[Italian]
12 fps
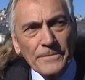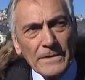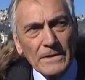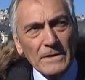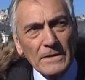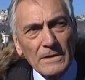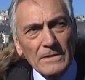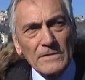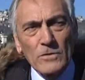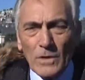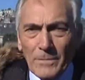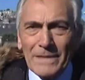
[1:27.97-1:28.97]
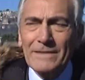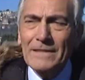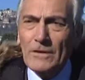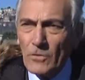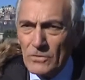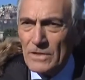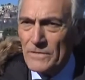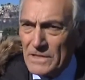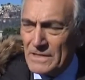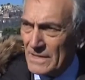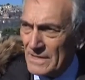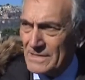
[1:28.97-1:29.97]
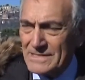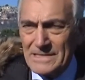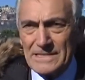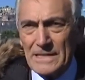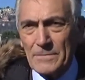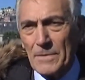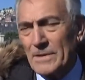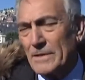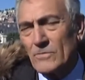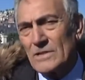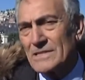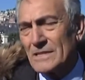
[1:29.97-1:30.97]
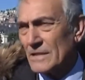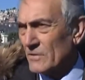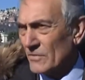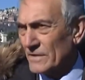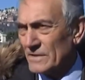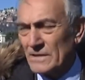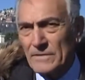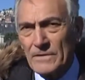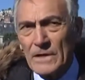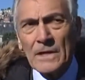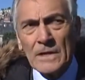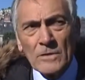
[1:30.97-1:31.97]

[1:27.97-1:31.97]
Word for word: eh, sicuramente da condividere nel sistema, ma devono essere innovativi.